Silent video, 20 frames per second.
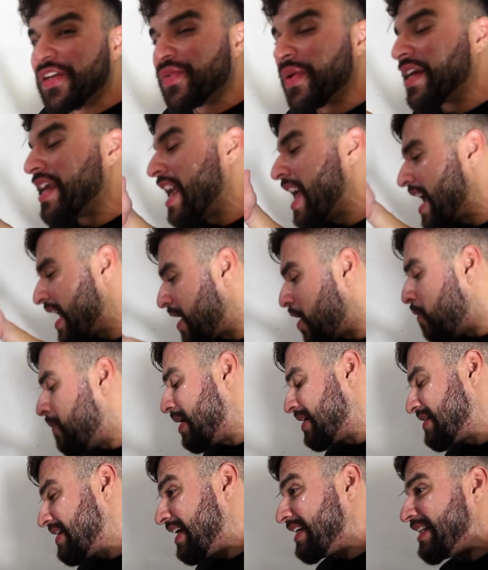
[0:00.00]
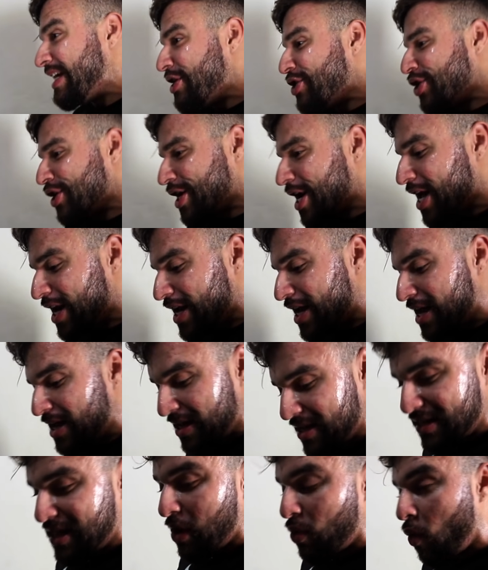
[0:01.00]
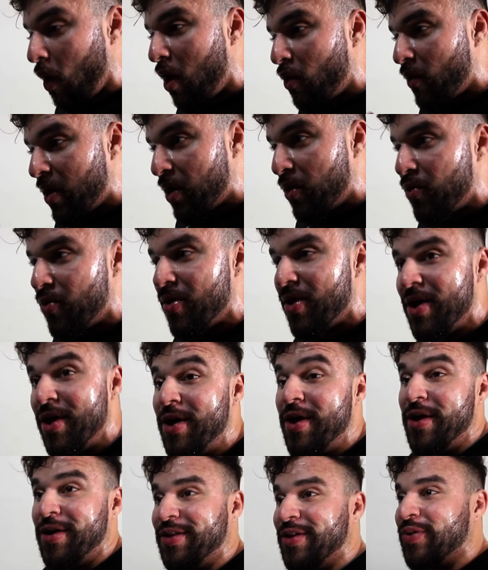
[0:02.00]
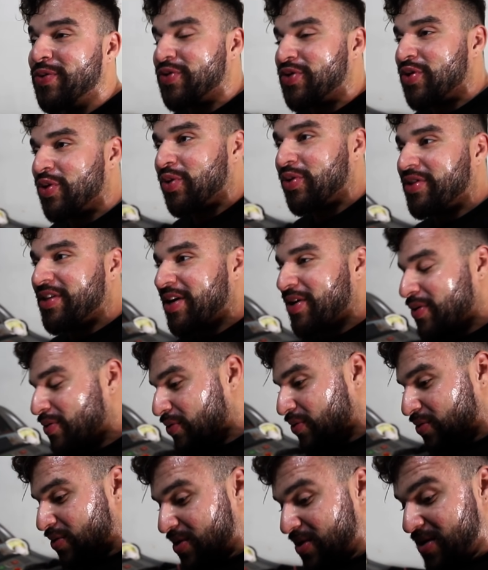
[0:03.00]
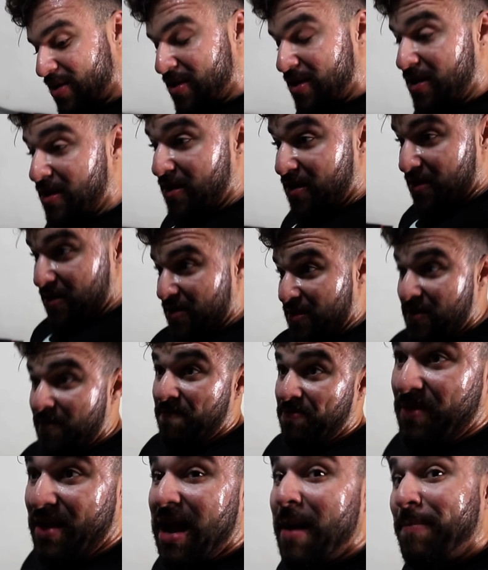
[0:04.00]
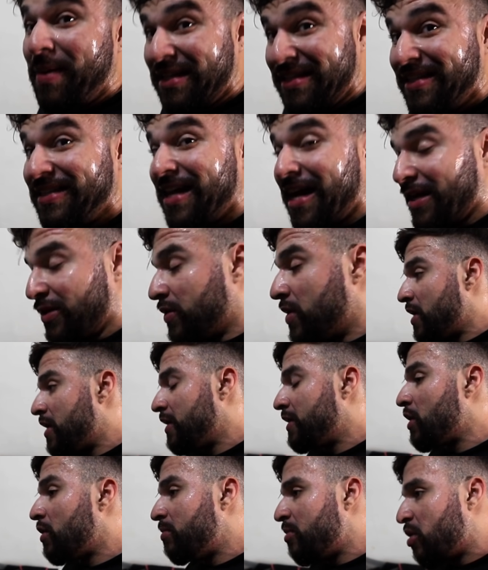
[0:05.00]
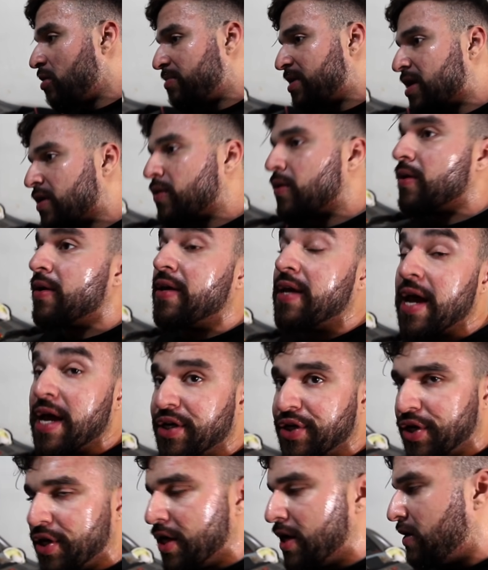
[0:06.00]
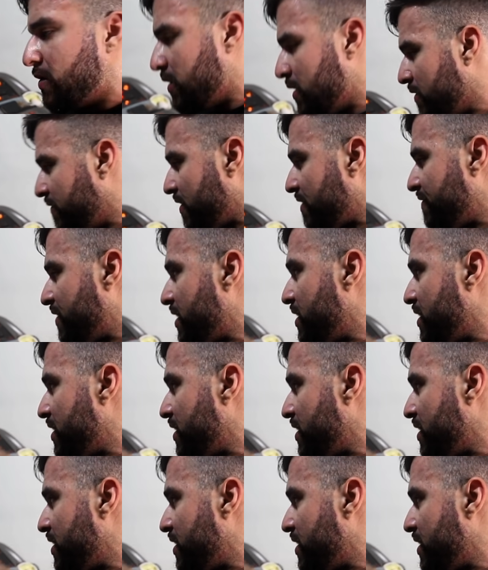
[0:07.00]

isso aqui requer uma certa engenharia, da qual eu não sou tão capacitado. Então, meu amigo que é engenheiro vai vir